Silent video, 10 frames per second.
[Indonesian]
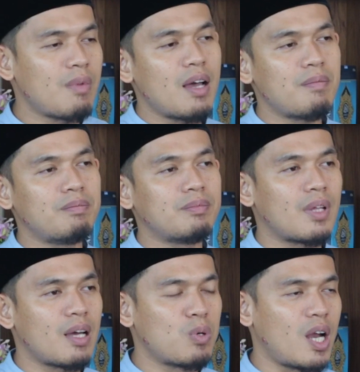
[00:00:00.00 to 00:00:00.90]

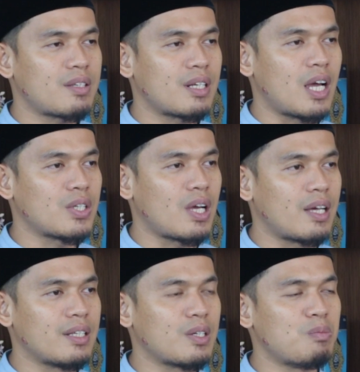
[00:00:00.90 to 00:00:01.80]
Imam Abdul Hasan
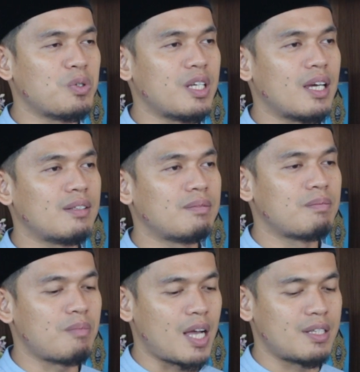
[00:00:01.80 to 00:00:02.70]
Ash'ari kemudian
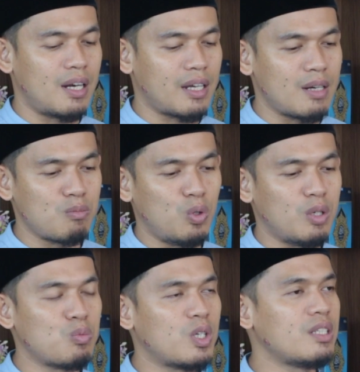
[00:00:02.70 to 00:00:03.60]
mengajarkan
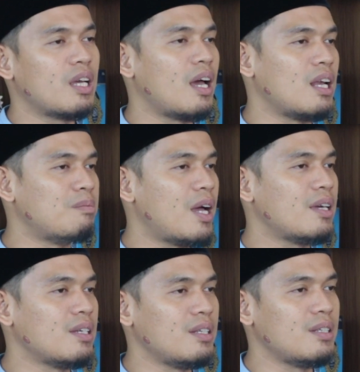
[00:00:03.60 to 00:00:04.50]
murid-muridnya
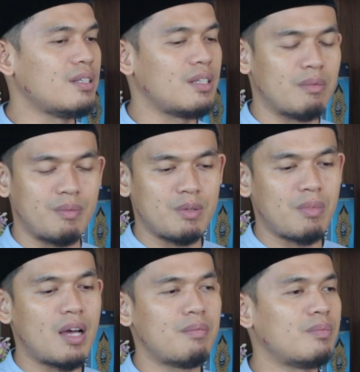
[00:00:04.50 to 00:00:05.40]
Al-Bahili,
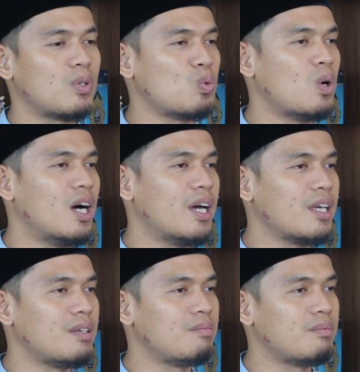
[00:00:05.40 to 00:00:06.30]
Imam-Imam,
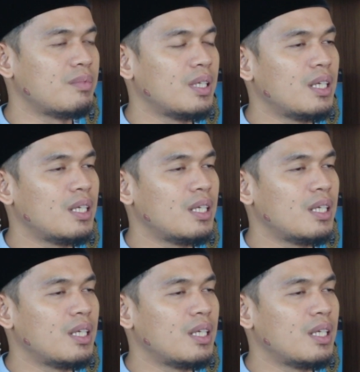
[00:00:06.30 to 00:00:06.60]
Ruwaim,